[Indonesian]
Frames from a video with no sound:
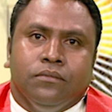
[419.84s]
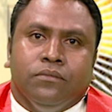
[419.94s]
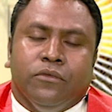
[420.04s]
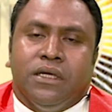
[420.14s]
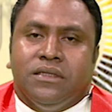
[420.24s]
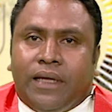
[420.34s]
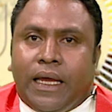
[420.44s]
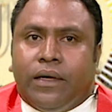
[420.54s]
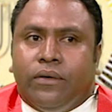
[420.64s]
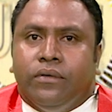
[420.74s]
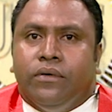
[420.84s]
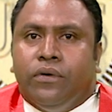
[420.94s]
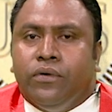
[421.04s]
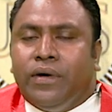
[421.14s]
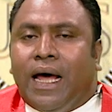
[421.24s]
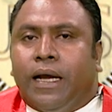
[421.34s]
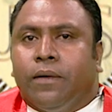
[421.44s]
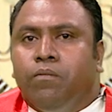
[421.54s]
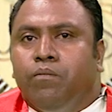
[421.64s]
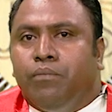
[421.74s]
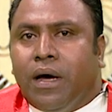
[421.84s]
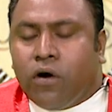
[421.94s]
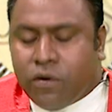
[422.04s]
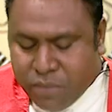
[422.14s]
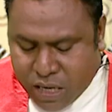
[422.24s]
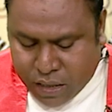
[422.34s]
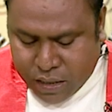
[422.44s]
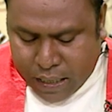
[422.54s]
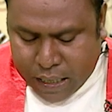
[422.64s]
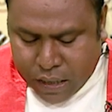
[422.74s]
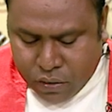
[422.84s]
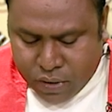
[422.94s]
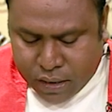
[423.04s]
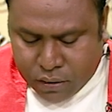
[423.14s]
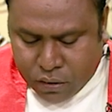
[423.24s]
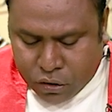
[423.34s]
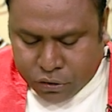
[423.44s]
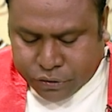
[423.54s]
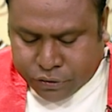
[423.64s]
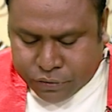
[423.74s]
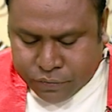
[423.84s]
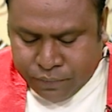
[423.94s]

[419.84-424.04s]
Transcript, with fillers: Moris diknu nudar maromak nia wan lolos.